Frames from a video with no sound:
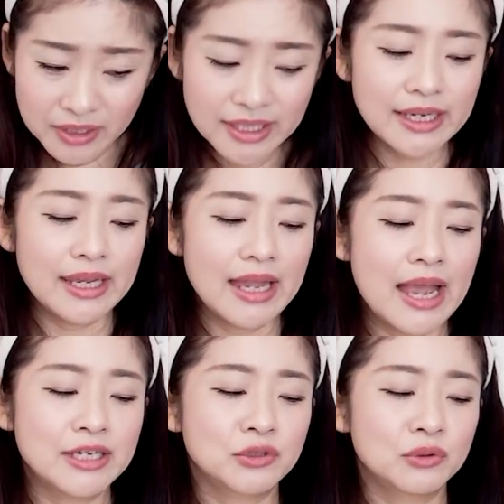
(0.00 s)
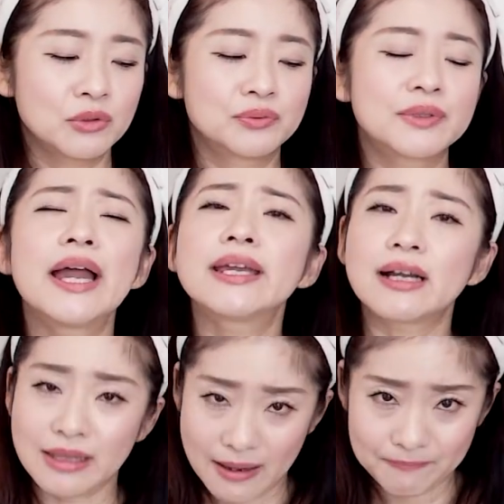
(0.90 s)
当に愛情の深い
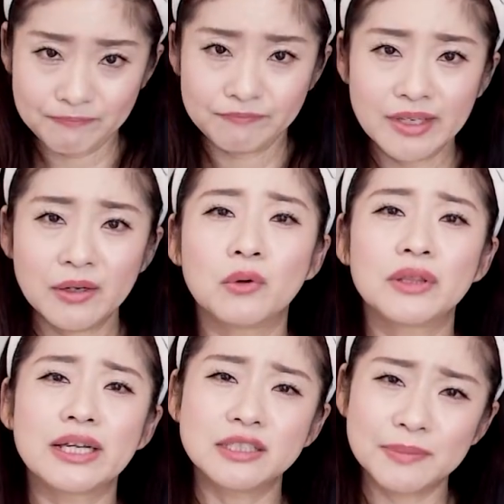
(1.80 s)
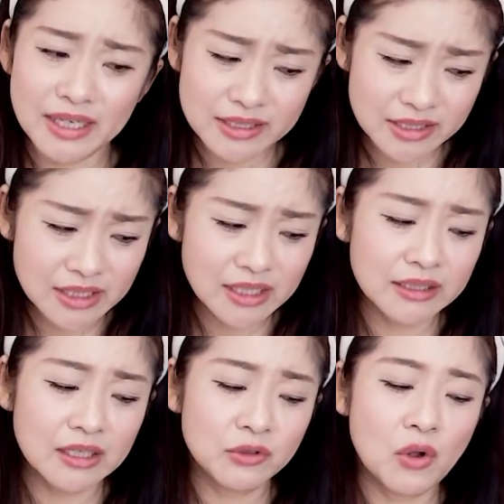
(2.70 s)
方でこんな素晴らしい
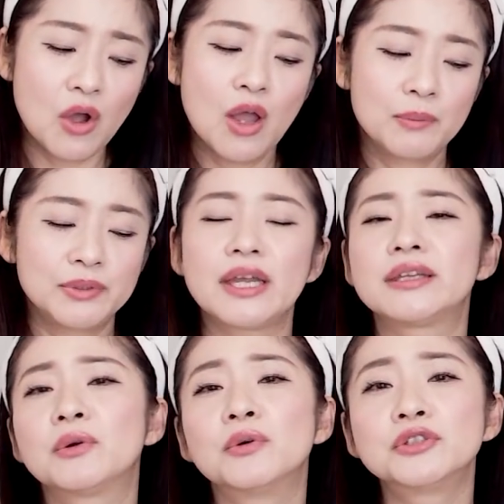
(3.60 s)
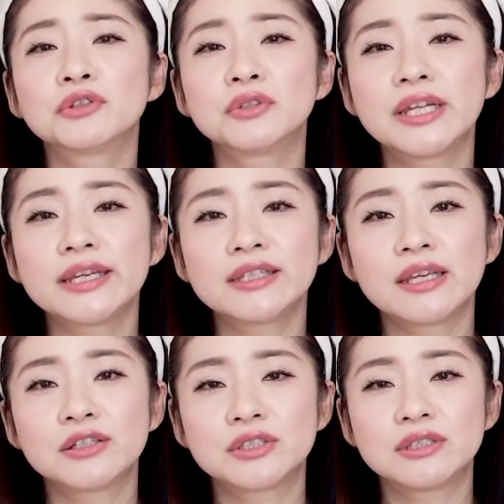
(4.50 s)
方と舞台でご一緒にできて
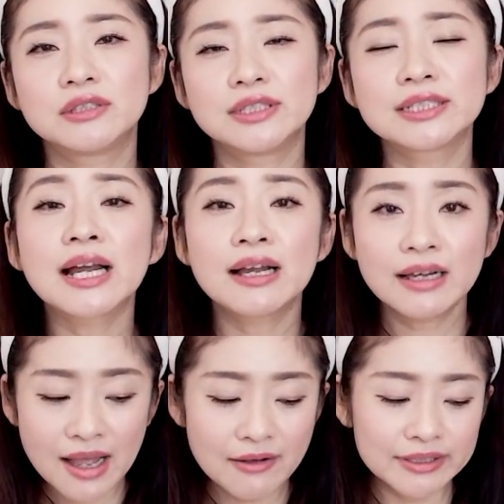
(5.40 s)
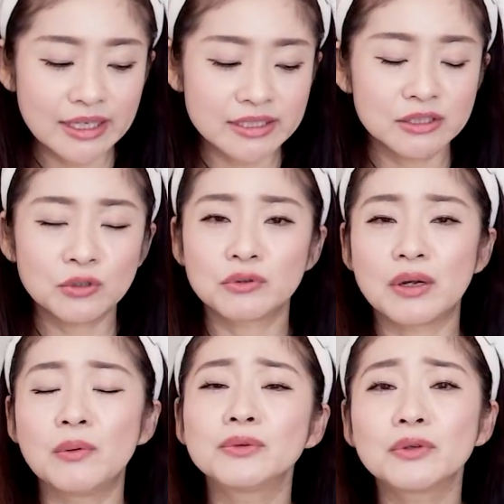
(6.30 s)
いる時間が私にとっては
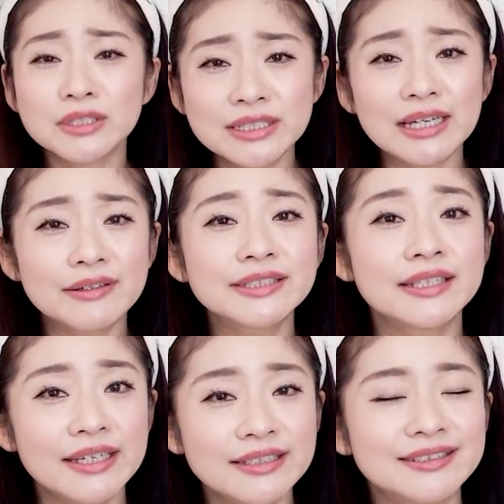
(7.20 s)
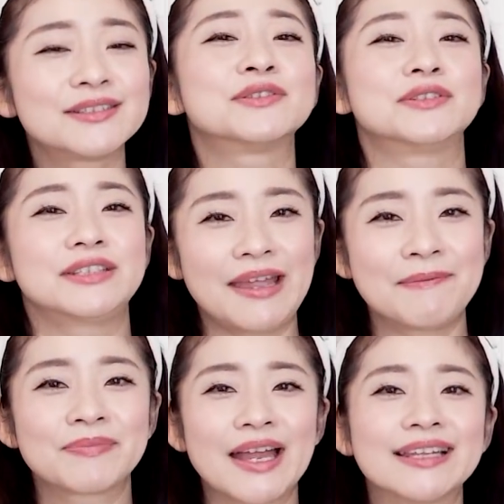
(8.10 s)
本当に幸せですっていう風に
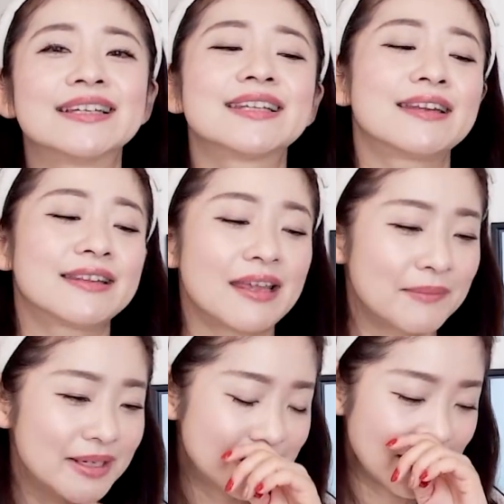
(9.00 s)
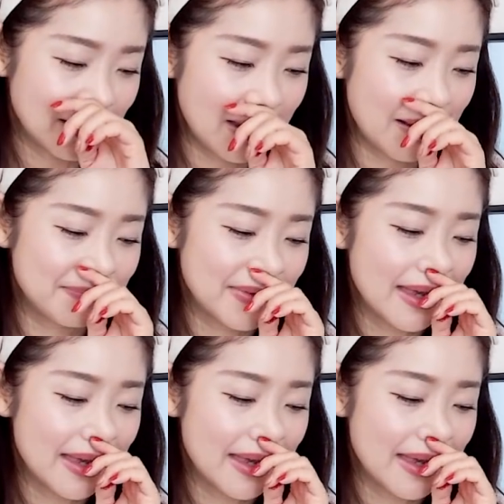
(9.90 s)
ね、話されていましたね。